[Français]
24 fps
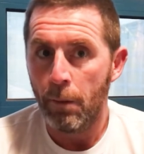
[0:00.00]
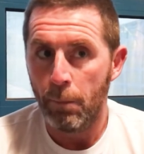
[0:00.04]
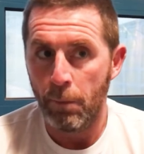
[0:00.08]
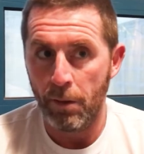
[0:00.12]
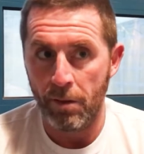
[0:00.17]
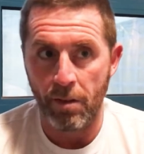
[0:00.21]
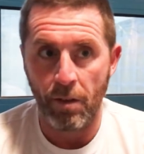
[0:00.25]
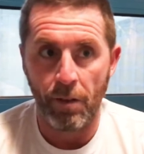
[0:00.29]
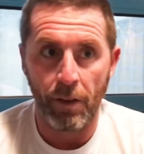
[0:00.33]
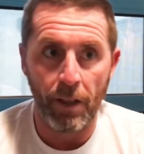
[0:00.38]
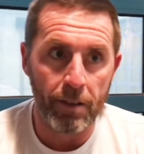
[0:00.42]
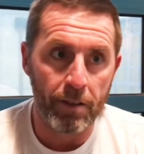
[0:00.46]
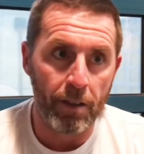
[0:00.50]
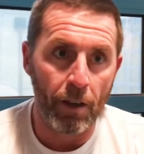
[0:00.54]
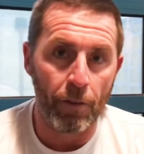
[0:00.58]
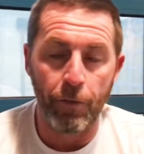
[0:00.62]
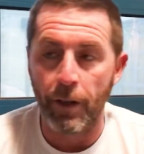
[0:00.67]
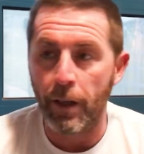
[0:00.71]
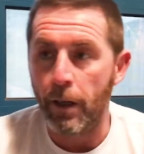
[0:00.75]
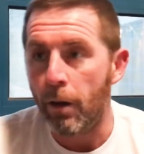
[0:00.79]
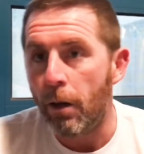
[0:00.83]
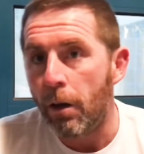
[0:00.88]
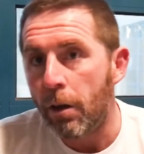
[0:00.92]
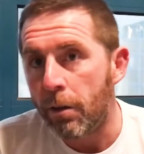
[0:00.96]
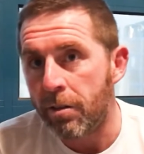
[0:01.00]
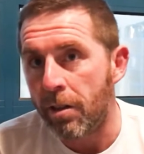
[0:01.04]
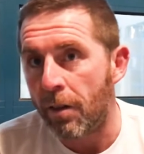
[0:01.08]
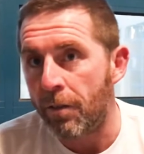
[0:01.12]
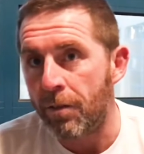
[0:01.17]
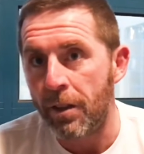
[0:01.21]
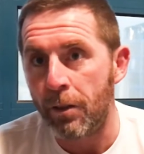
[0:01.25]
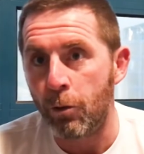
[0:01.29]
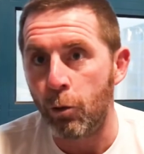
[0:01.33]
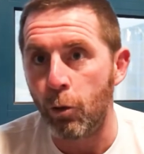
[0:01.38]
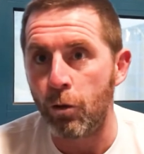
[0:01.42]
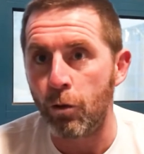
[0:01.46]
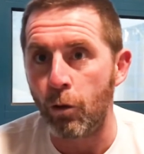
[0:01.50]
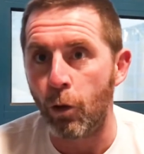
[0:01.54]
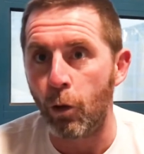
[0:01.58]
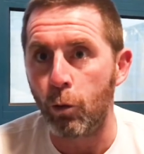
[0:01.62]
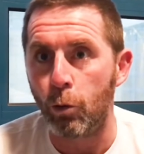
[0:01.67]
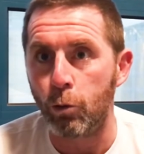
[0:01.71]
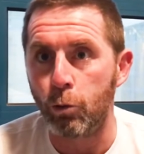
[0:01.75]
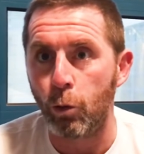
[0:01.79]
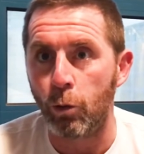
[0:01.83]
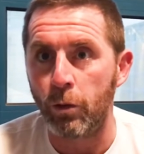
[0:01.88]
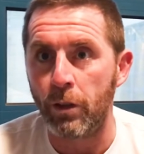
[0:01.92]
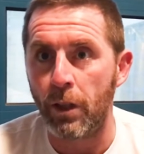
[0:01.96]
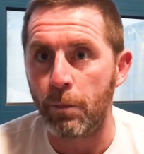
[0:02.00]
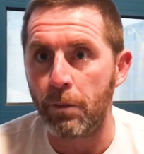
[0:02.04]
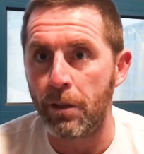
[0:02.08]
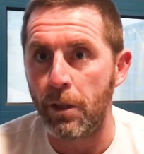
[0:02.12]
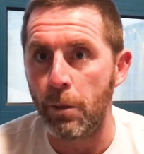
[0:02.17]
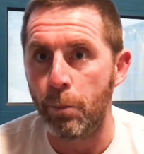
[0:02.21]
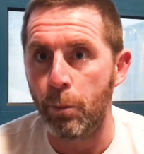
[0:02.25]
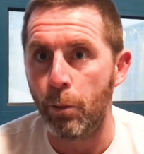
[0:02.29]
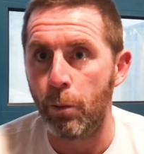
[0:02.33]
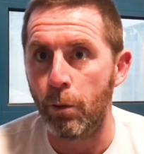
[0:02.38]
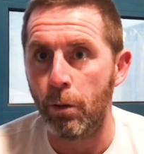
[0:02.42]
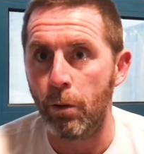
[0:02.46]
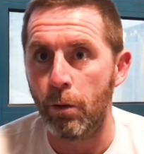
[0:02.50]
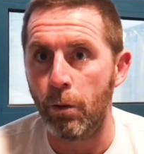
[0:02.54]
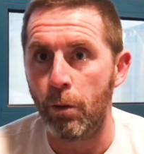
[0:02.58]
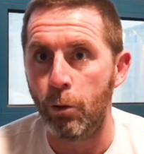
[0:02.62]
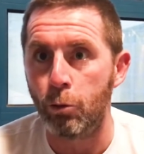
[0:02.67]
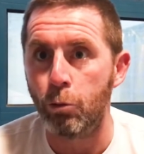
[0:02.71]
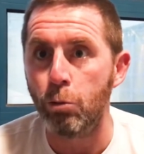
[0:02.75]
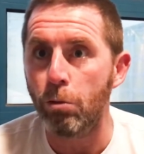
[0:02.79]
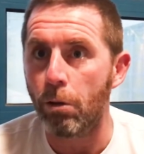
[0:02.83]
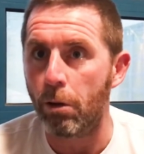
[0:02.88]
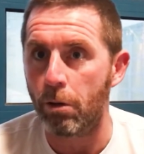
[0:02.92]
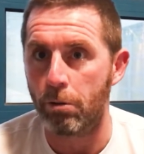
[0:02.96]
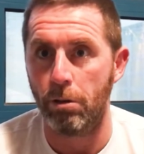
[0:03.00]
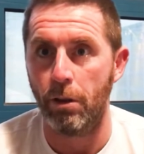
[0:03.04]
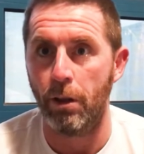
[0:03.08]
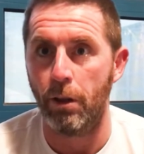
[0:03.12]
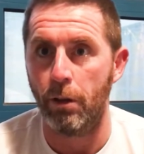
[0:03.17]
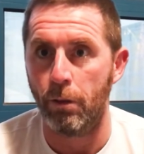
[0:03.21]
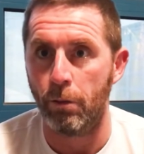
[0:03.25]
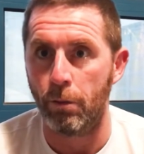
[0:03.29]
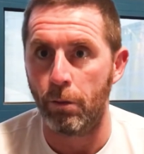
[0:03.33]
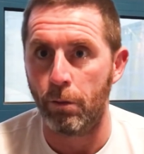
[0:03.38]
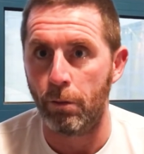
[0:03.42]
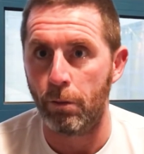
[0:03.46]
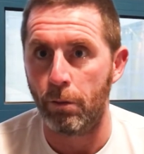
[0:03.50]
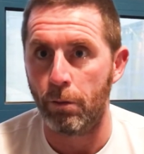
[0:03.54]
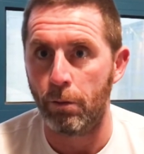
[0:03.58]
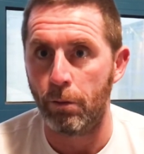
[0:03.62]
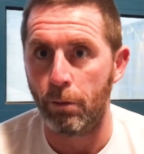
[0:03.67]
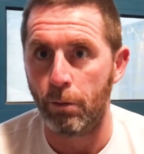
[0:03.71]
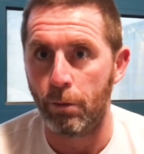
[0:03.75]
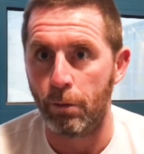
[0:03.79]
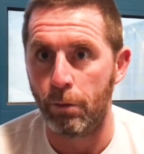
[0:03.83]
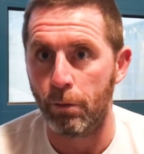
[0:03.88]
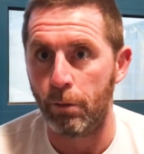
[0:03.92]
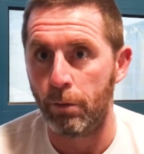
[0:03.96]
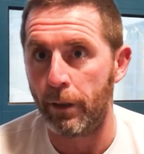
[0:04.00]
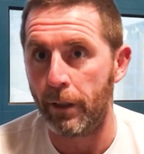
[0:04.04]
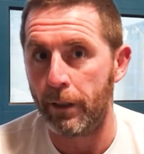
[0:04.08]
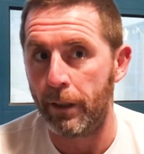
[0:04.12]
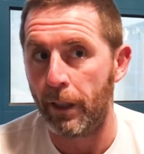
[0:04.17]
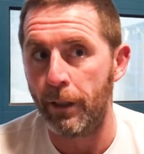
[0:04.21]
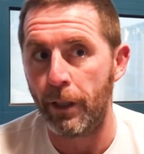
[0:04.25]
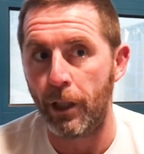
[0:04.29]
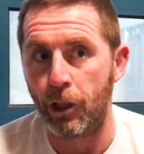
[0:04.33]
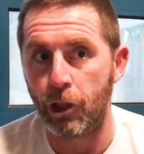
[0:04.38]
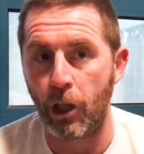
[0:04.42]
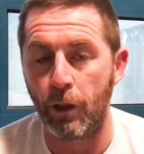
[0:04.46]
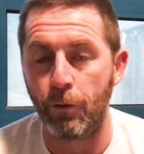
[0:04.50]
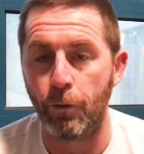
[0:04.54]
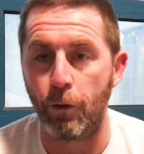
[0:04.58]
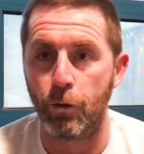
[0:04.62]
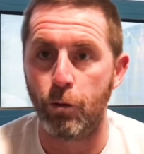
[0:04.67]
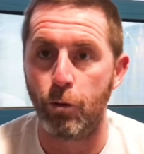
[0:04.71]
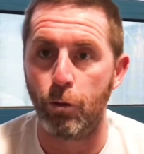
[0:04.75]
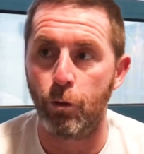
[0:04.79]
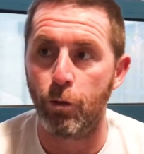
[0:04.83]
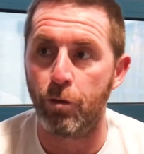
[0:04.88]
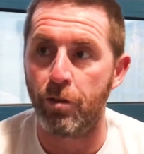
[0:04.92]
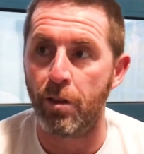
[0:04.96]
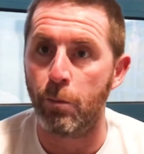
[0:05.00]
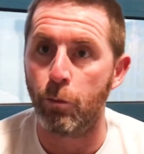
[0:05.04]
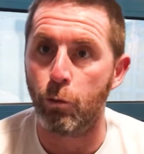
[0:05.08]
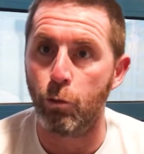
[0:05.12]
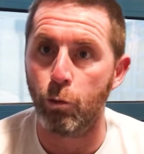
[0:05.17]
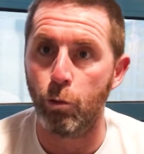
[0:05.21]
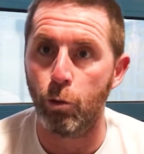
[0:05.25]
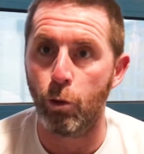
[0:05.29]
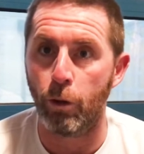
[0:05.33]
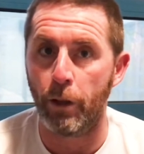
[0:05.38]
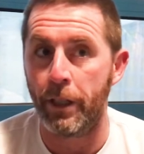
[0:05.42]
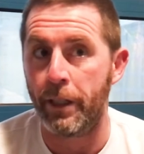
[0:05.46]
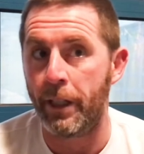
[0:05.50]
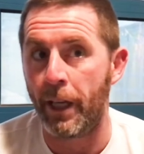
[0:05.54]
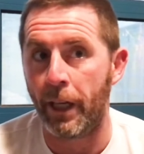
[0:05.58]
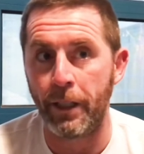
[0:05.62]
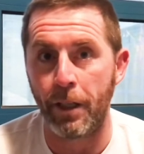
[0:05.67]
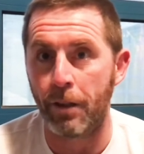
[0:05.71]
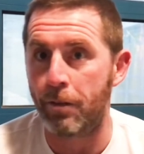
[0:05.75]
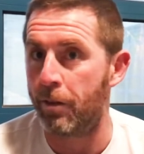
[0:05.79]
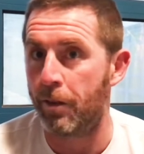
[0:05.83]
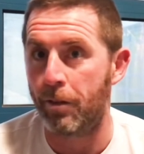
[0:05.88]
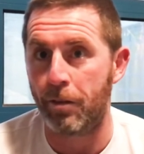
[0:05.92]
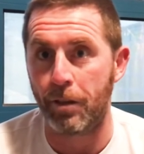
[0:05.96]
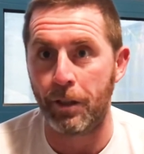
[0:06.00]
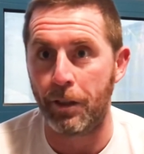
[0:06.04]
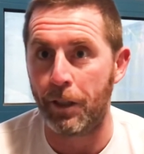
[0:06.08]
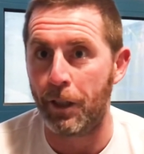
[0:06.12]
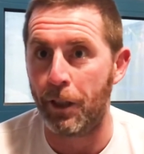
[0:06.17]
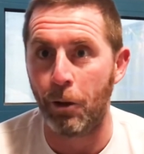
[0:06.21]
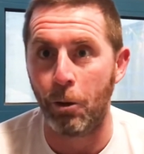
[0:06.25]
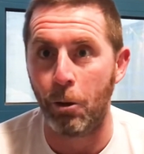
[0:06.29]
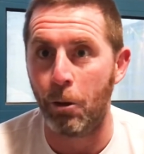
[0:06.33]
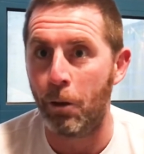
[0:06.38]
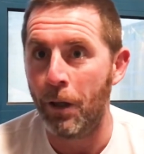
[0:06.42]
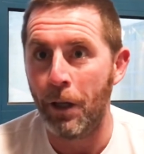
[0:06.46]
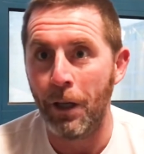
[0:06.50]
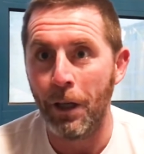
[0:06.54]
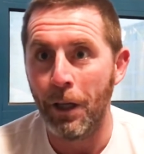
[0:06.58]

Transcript: C'est vrai que ça, fait, euh, ça faisait deux ans qu'on tournait un petit peu euh, autour. On, atteignait à chaque fois ce deuxième tour. L'année dernière, ça s'était euh,